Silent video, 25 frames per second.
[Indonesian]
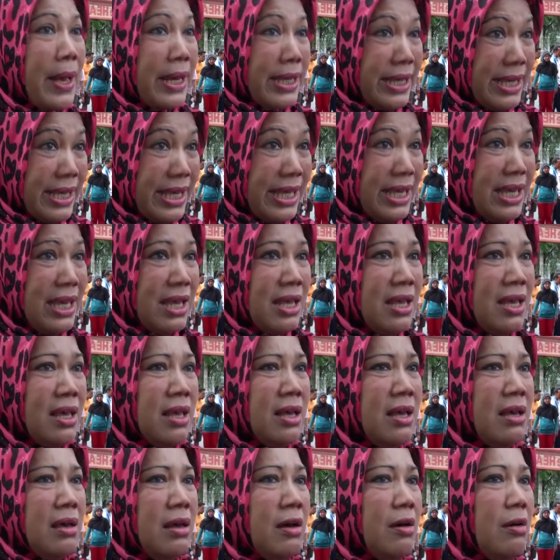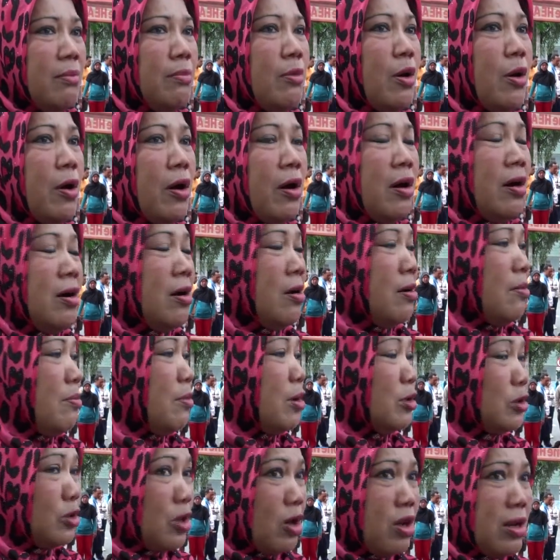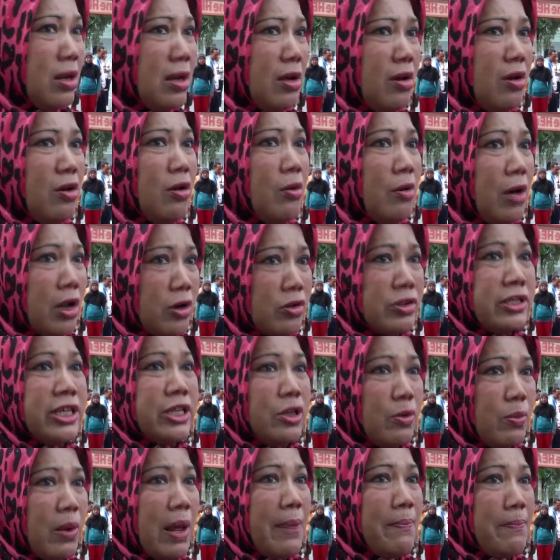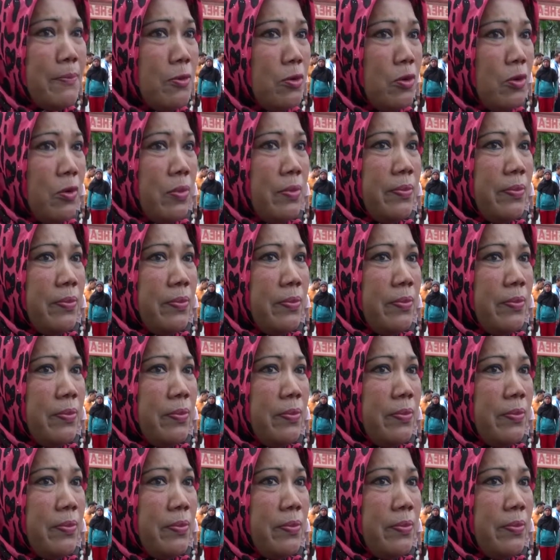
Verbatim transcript: pagi hmm. mo eh, motor harus hidup lampu. Hmm,